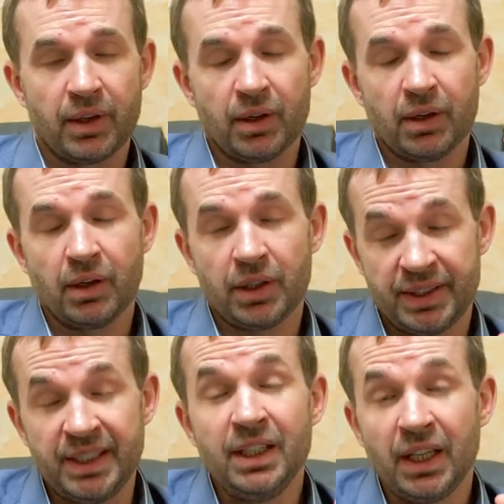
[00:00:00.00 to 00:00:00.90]
Э,
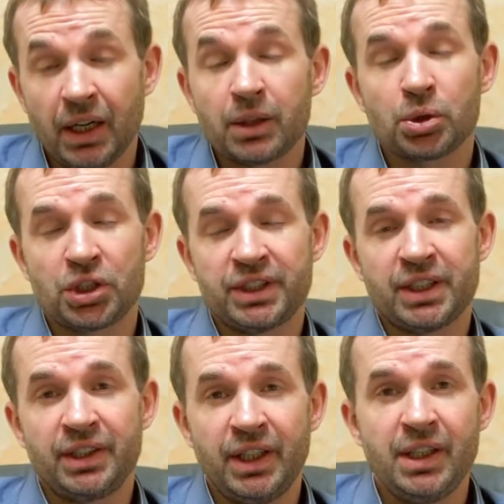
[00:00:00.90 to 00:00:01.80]
сильной, хорошей
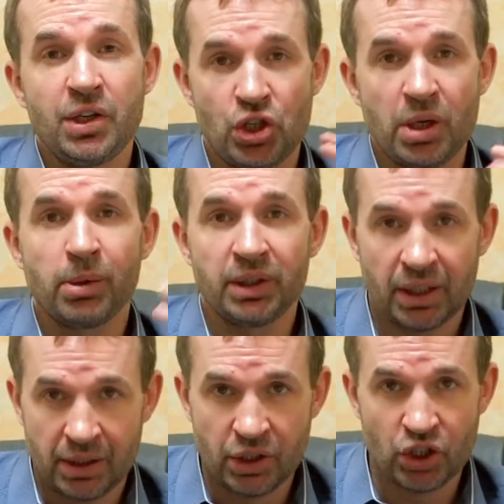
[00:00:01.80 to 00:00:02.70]
стратегии, чем
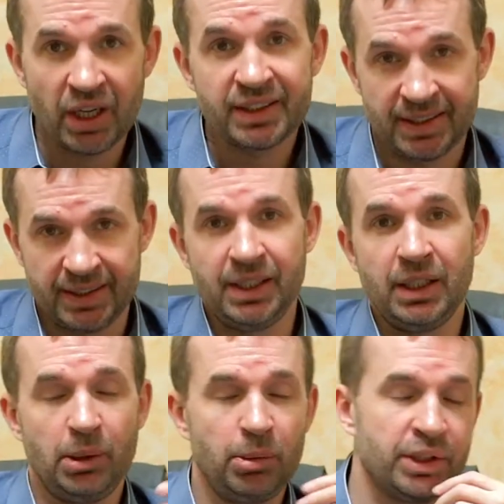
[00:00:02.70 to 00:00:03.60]
она отличается,
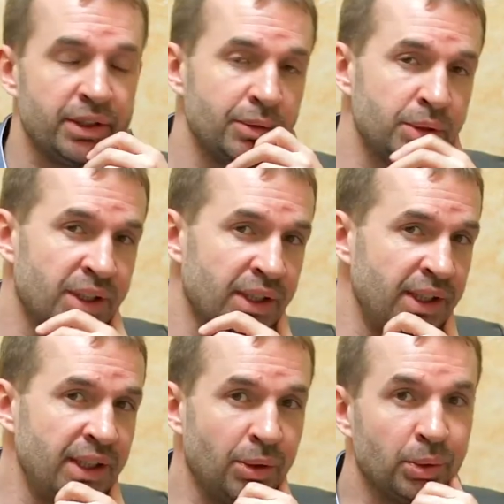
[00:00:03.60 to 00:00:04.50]
сильной имеется в виду
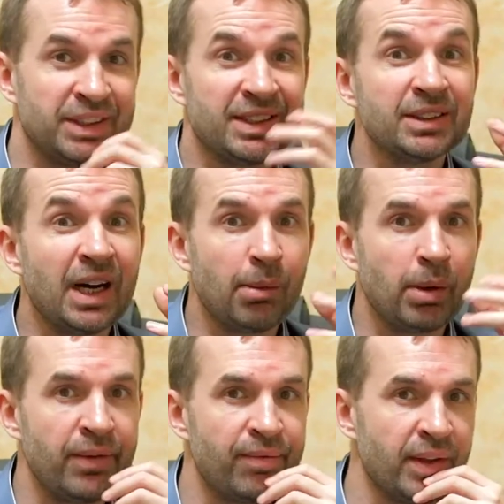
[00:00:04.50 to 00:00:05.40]
стратегии, от
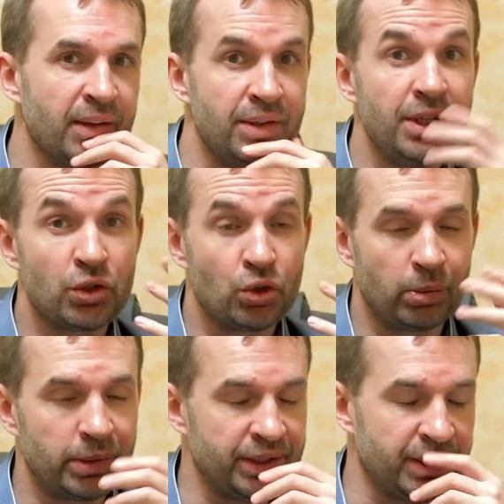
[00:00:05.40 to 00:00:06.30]
слабой,
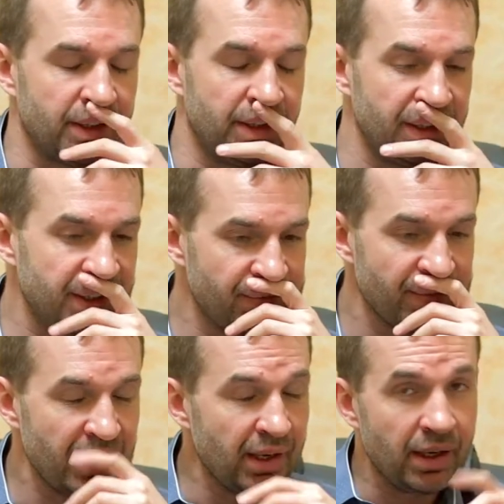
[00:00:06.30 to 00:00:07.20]
никчемной стратегии.
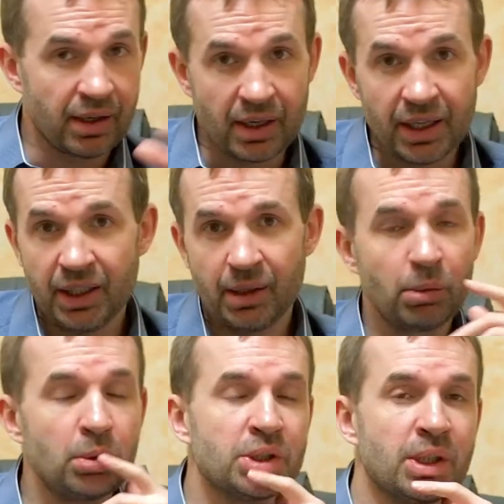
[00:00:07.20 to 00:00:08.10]
Ранее
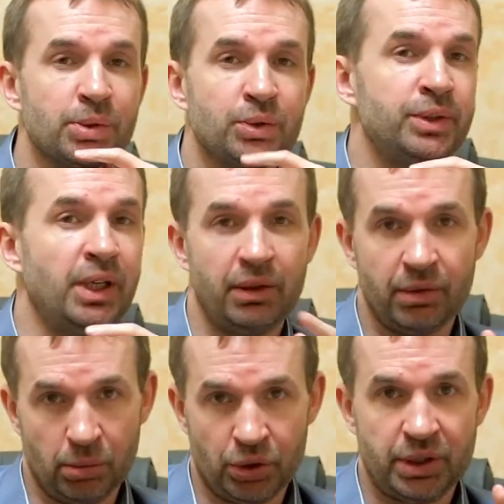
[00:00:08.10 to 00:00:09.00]
мы уже обсудили,
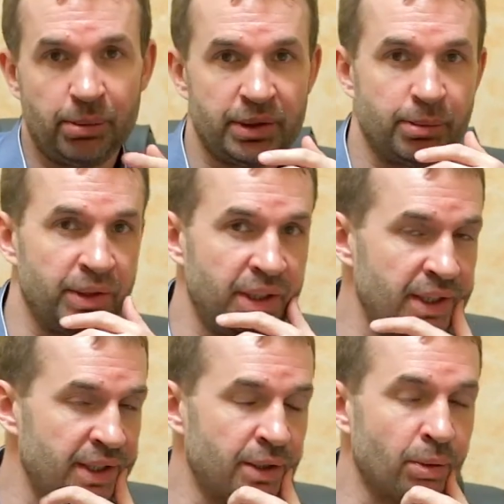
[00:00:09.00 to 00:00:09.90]
вы можете
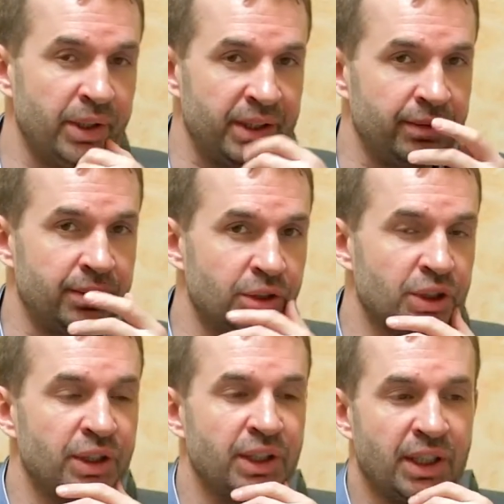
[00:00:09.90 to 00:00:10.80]
посмотреть, эти ролики
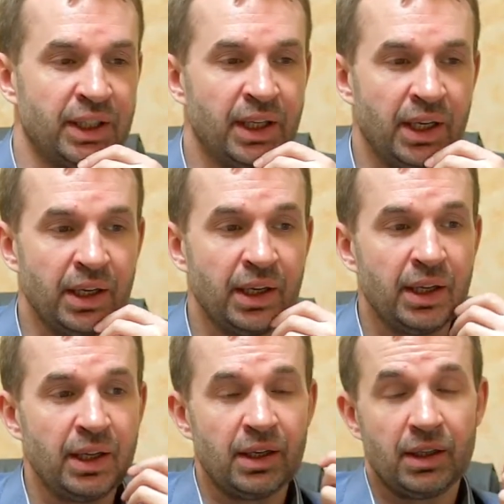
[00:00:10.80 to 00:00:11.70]
выложены на канале
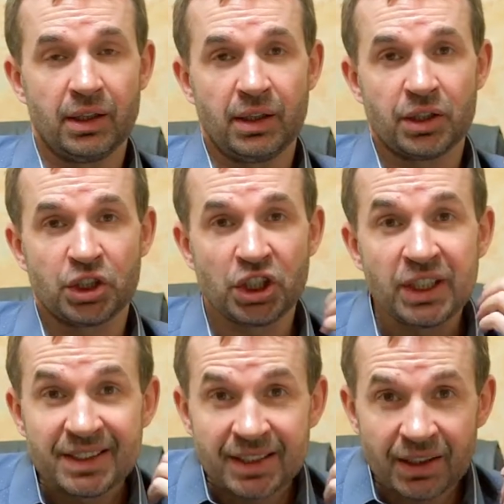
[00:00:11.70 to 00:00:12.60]
6
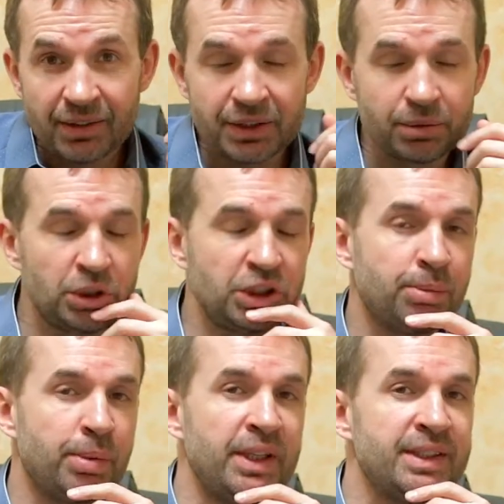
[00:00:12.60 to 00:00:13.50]
э,
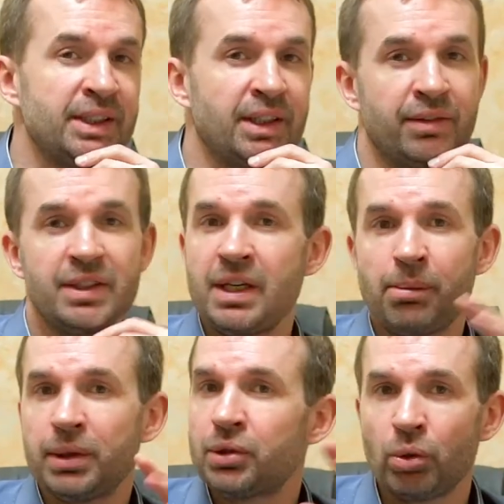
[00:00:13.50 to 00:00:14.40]
соответствующих признаков, где я
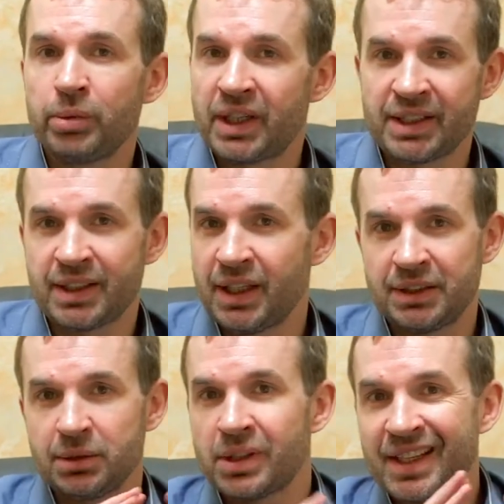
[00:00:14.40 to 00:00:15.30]
подробно
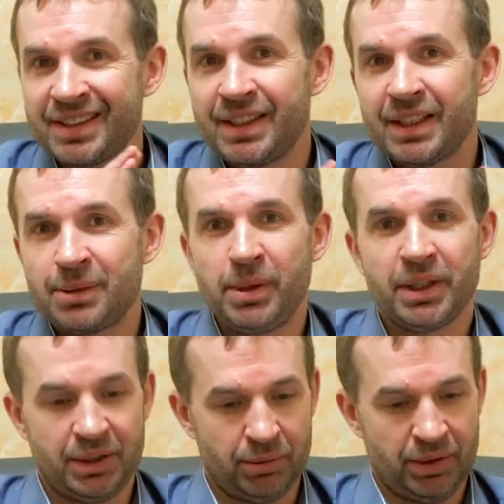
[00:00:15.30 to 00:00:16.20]
рассказывал разные
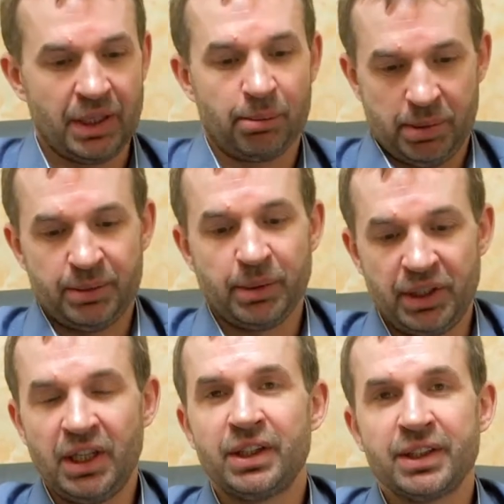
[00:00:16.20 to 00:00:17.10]
аспекты, вот как
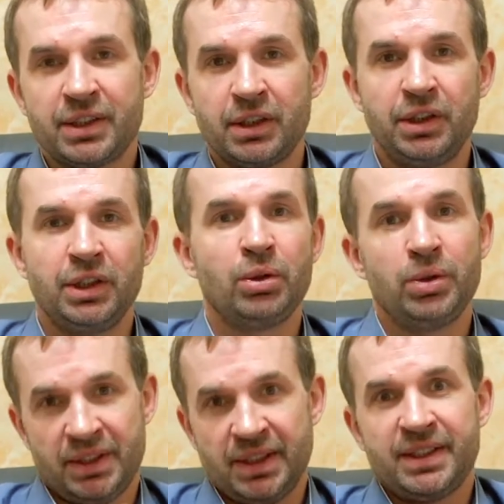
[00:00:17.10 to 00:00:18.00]
посмотреть на стратегию
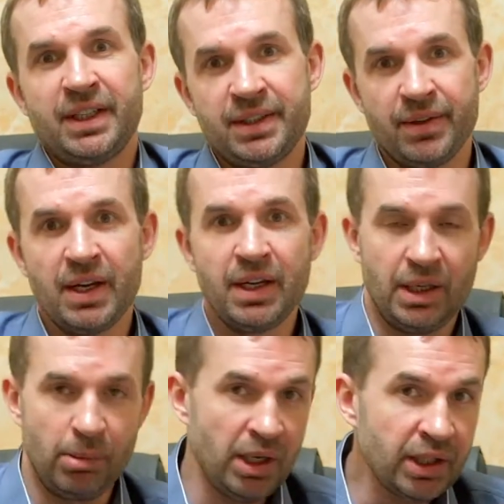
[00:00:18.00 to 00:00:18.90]
и сказать,
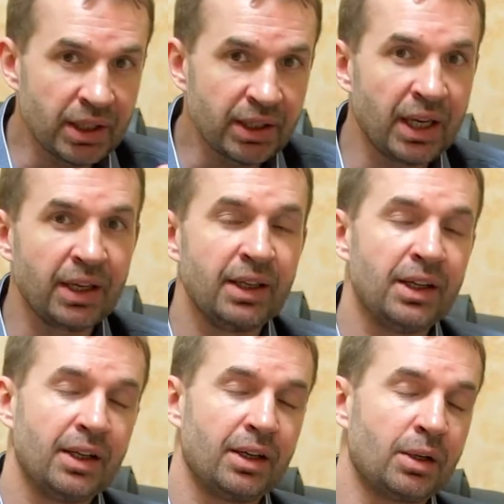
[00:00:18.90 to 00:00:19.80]
имеет она
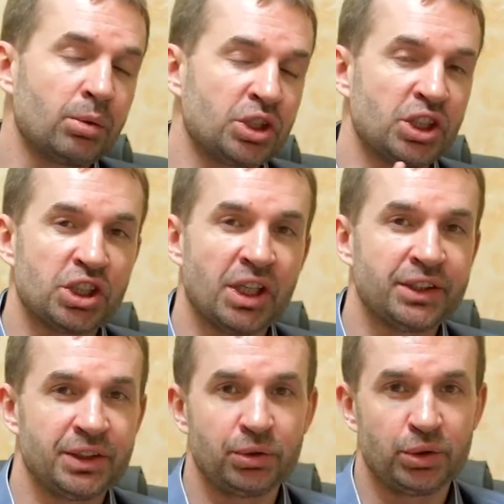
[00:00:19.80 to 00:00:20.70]
хорошие
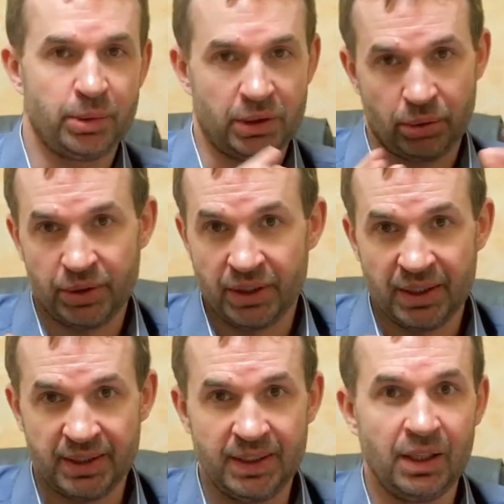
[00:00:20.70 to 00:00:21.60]
шансы на успех, то есть
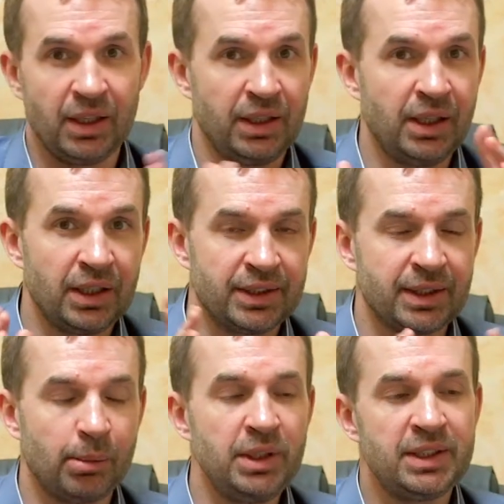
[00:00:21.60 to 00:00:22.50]
она сильная или это
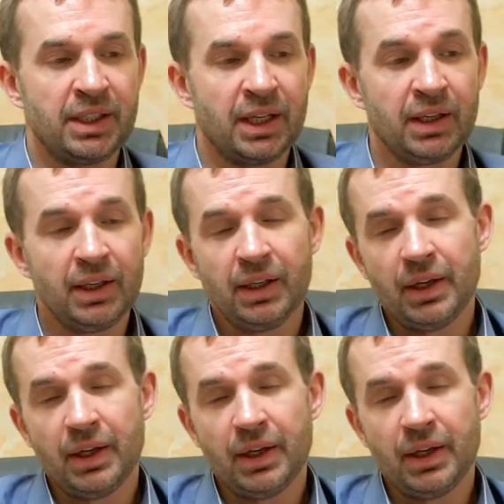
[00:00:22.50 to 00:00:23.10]
сомнительно.